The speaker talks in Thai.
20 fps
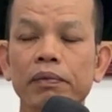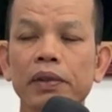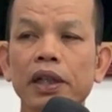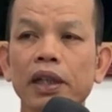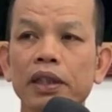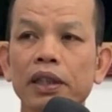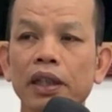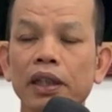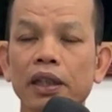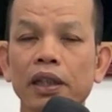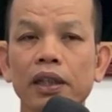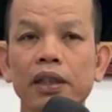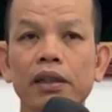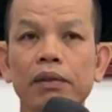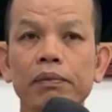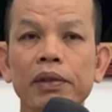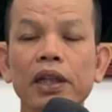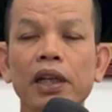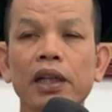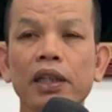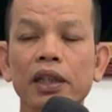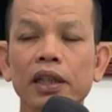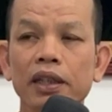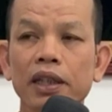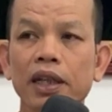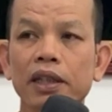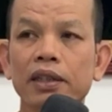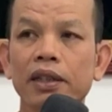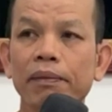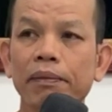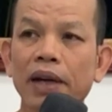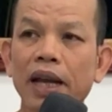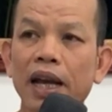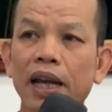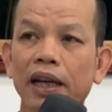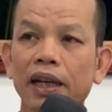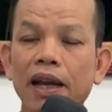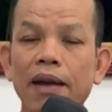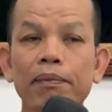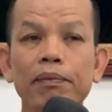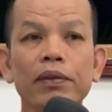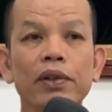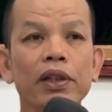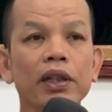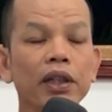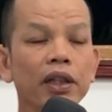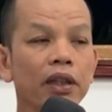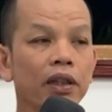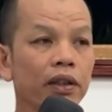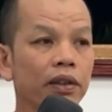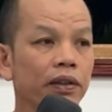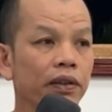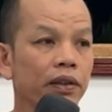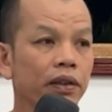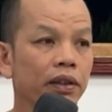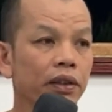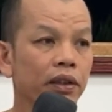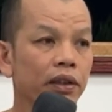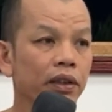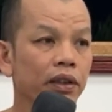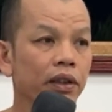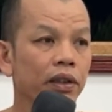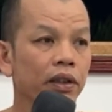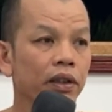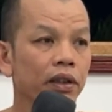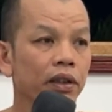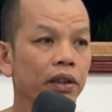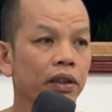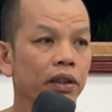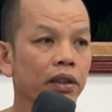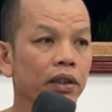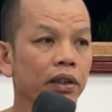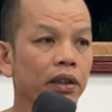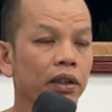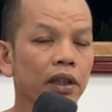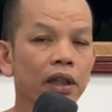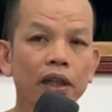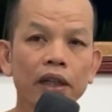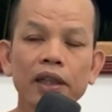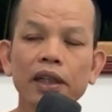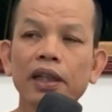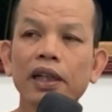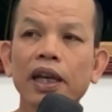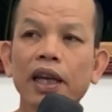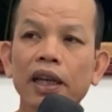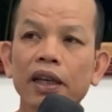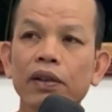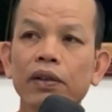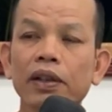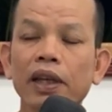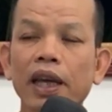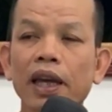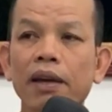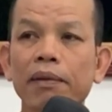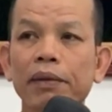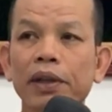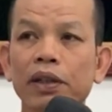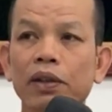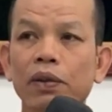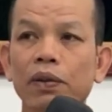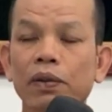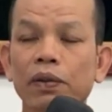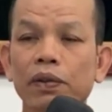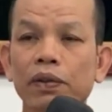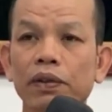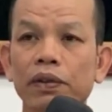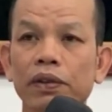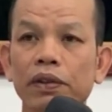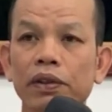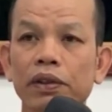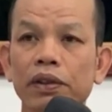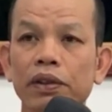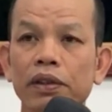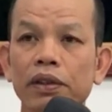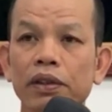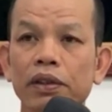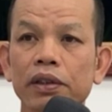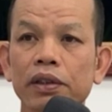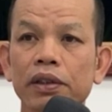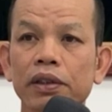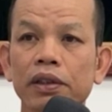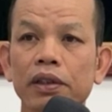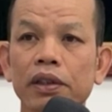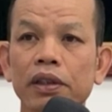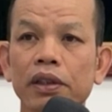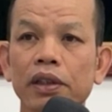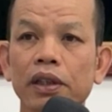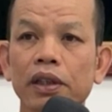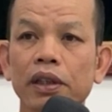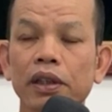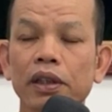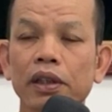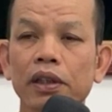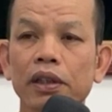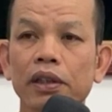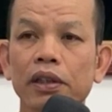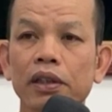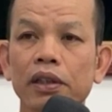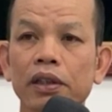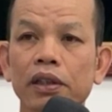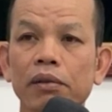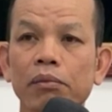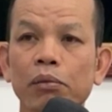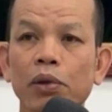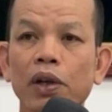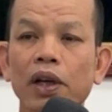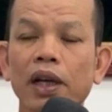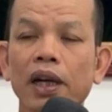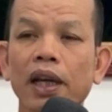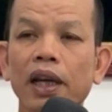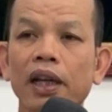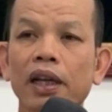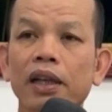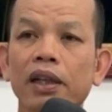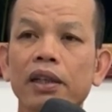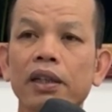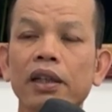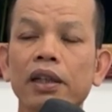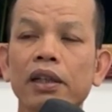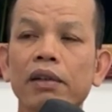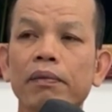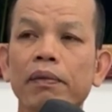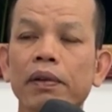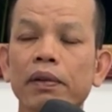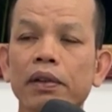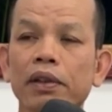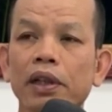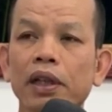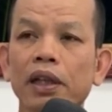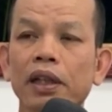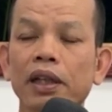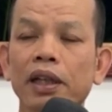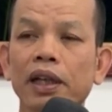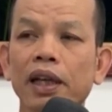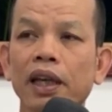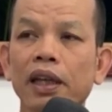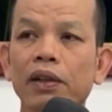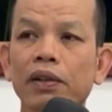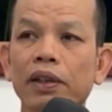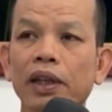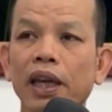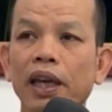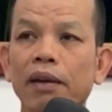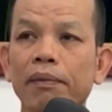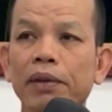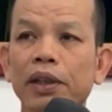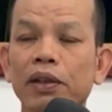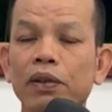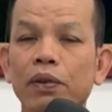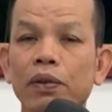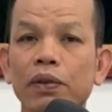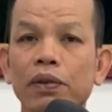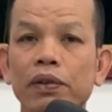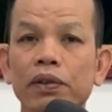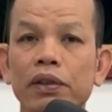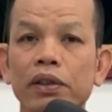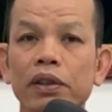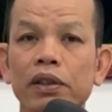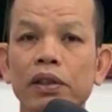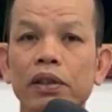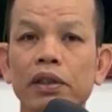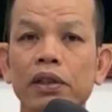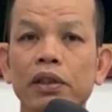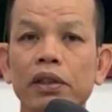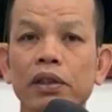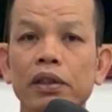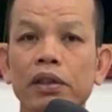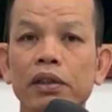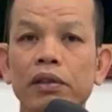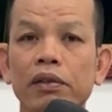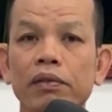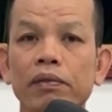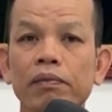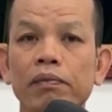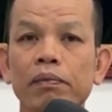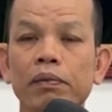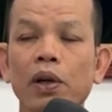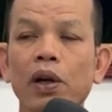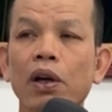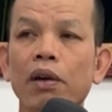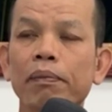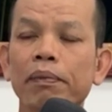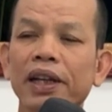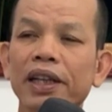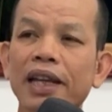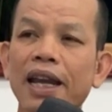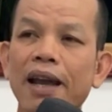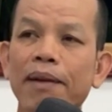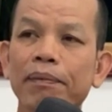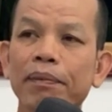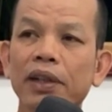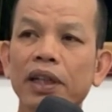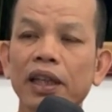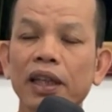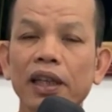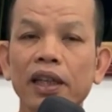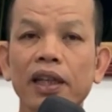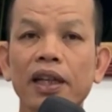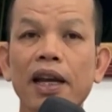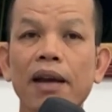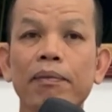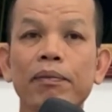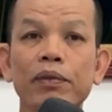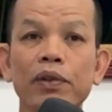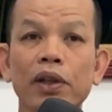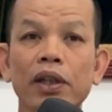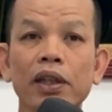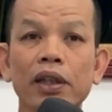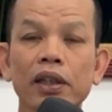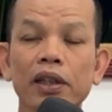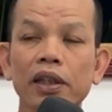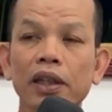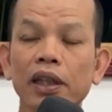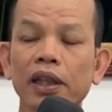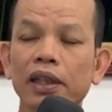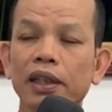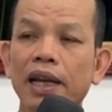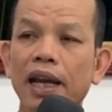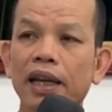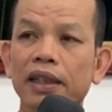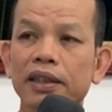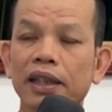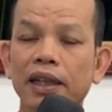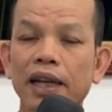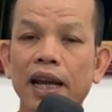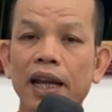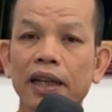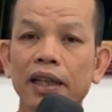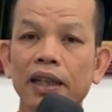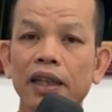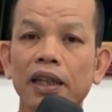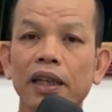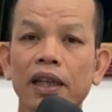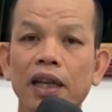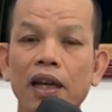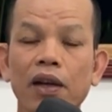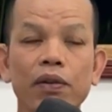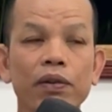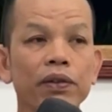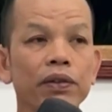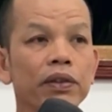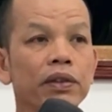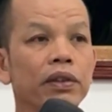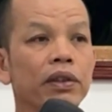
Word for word: เพื่อที่เพื่อที่จะชำระกรรมตัวนี้ เดินยังไงก็แก้ไม่ตกนี่เพราะอะไรล่ะ เดินเดินยังไงก็แก้ไม่ตก เพราะพยายามหนีกรรมตัวนี้หนีจากสถานที่เอา